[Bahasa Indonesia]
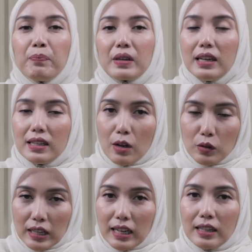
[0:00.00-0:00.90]
Jadi kita
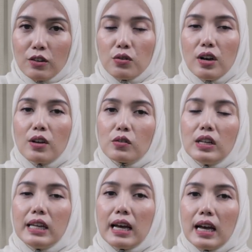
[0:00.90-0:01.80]
harus hati-hati juga, harus
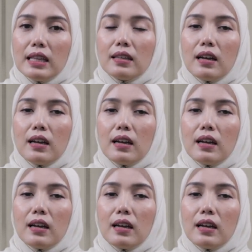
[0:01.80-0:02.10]
dilihat.